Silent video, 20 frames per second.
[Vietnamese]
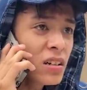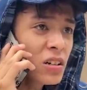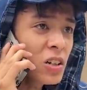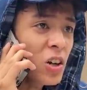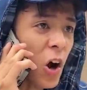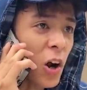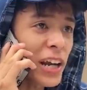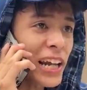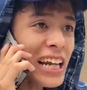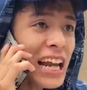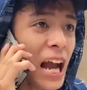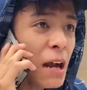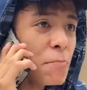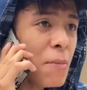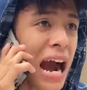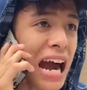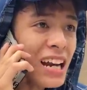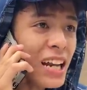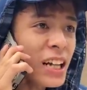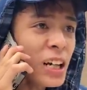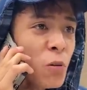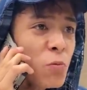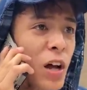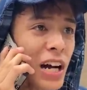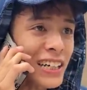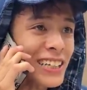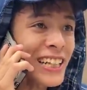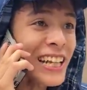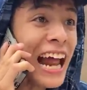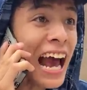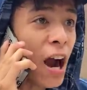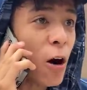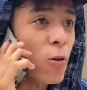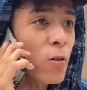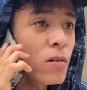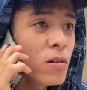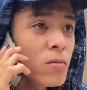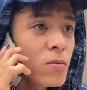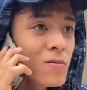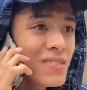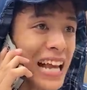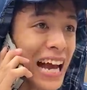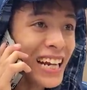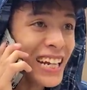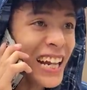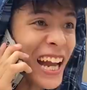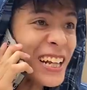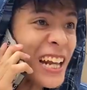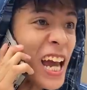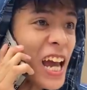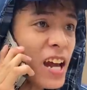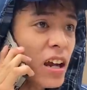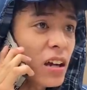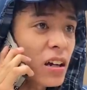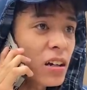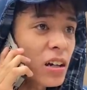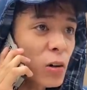Gọi lấy hàng ba lần không được là thế nào Ra lên nhanh đi,